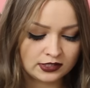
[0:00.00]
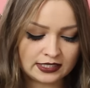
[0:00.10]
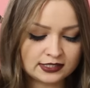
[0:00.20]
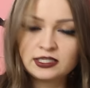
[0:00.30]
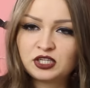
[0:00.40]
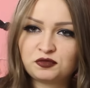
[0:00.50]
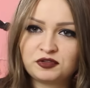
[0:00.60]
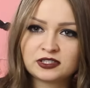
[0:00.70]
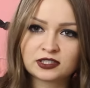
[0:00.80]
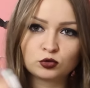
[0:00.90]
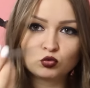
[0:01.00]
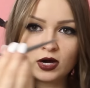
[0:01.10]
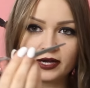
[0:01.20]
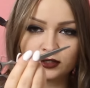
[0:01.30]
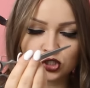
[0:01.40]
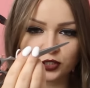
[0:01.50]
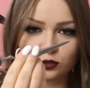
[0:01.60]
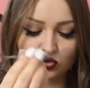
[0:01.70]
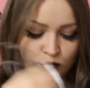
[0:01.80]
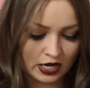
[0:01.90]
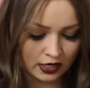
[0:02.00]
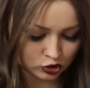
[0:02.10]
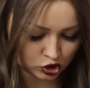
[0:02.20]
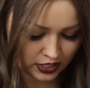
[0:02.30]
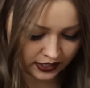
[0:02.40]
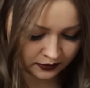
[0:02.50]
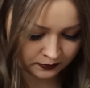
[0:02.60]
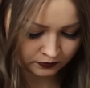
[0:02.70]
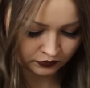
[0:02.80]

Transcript: Da ist nicht viel drin, nur eine Schere zum Haare schneiden